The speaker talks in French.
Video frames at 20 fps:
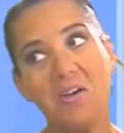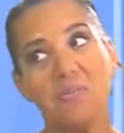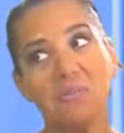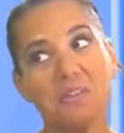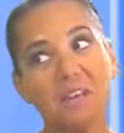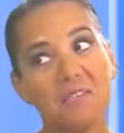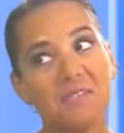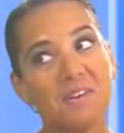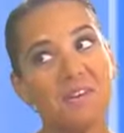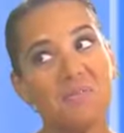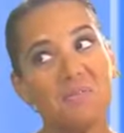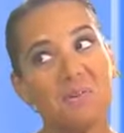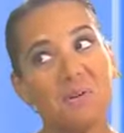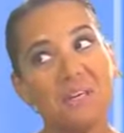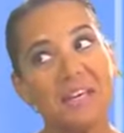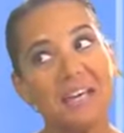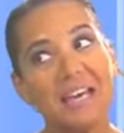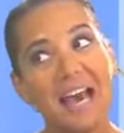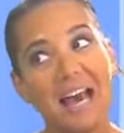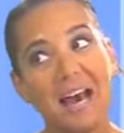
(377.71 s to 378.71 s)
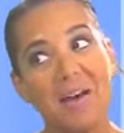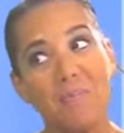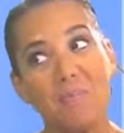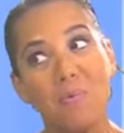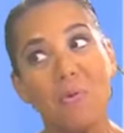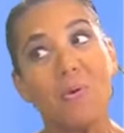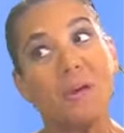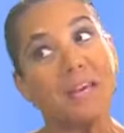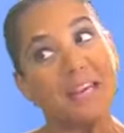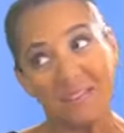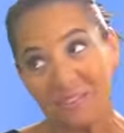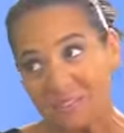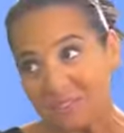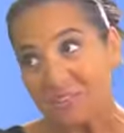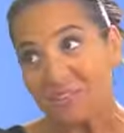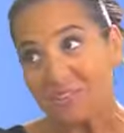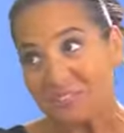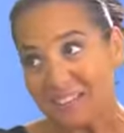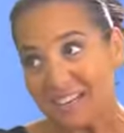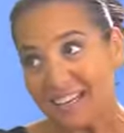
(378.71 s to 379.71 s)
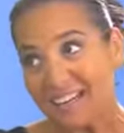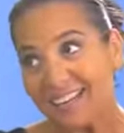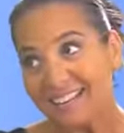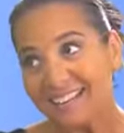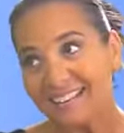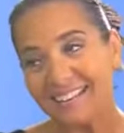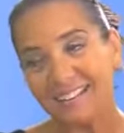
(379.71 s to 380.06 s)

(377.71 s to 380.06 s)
Vous avez évoqué un mot essentiel